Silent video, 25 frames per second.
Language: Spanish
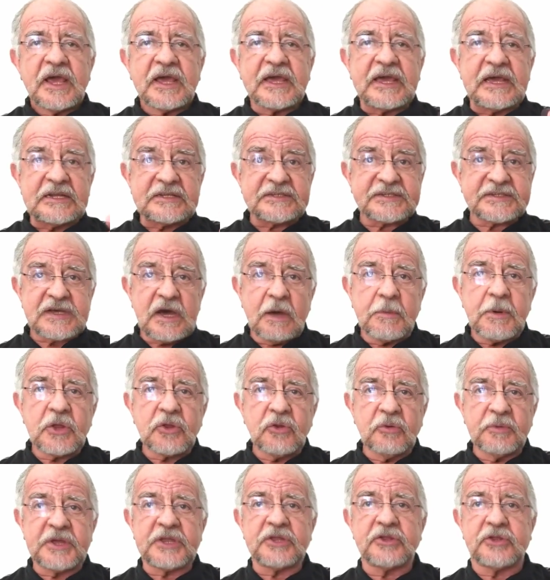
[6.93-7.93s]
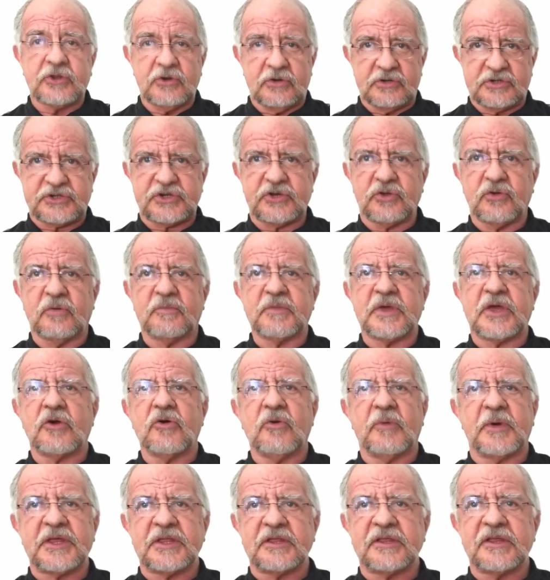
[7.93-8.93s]
que el sábado 28 y
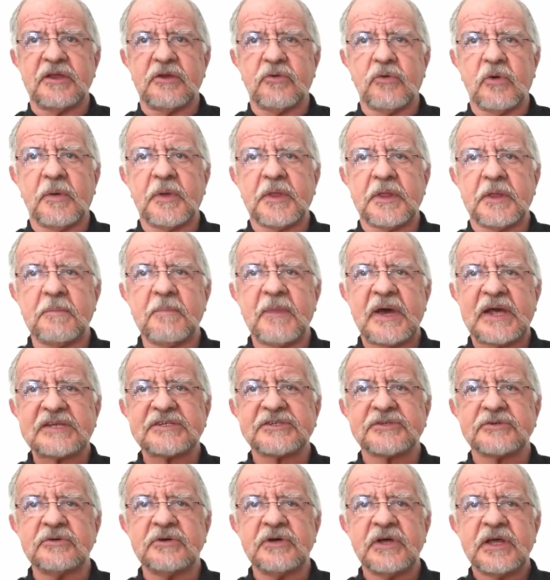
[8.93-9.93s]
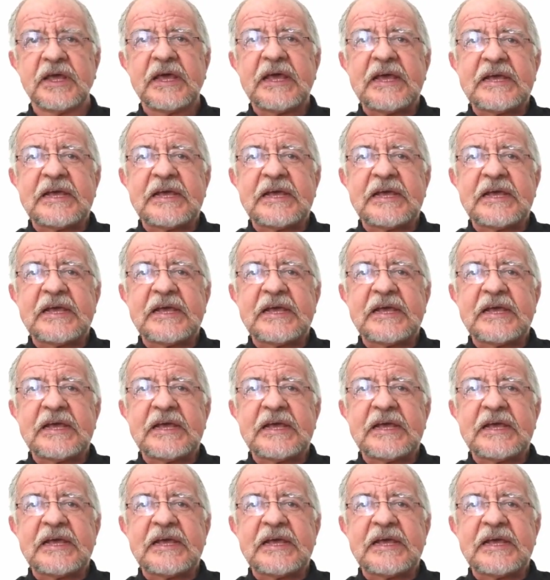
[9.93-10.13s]
domingo 29 de marzo